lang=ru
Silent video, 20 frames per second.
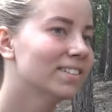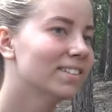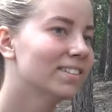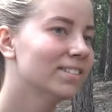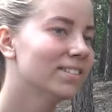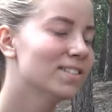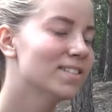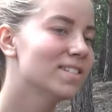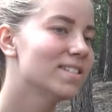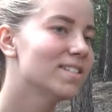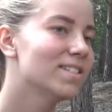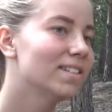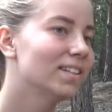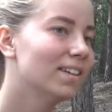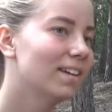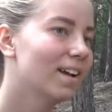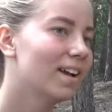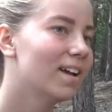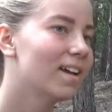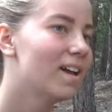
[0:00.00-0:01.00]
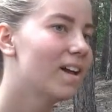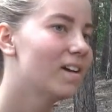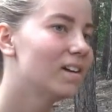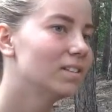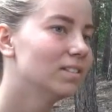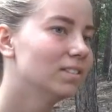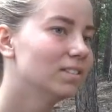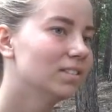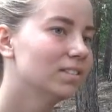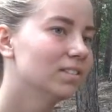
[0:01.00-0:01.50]
То есть,
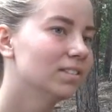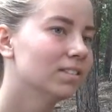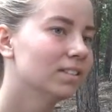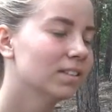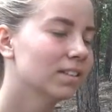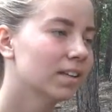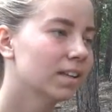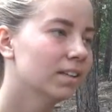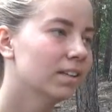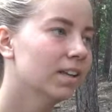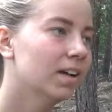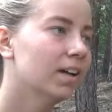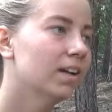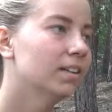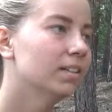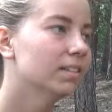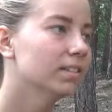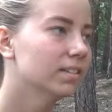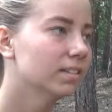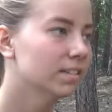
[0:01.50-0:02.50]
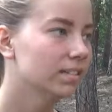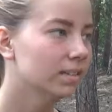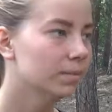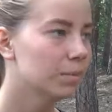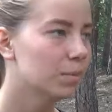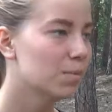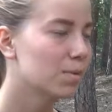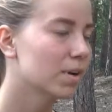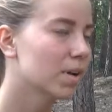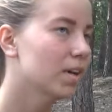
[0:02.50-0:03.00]
когда ты
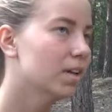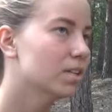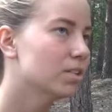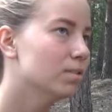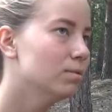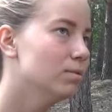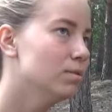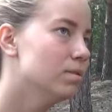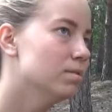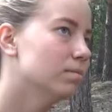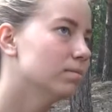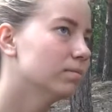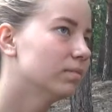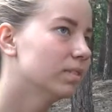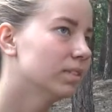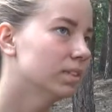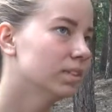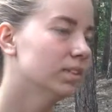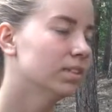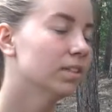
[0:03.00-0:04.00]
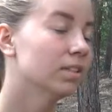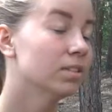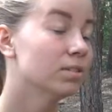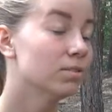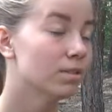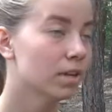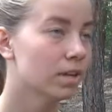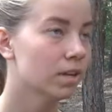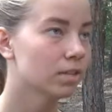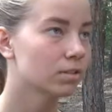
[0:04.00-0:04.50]
помогаешь людям, ты
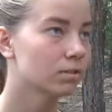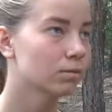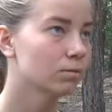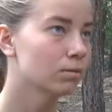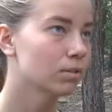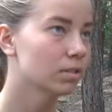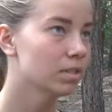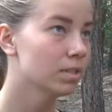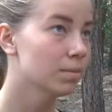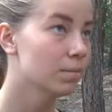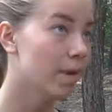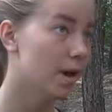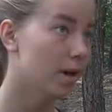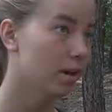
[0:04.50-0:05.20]
ощущаешь лучше себя.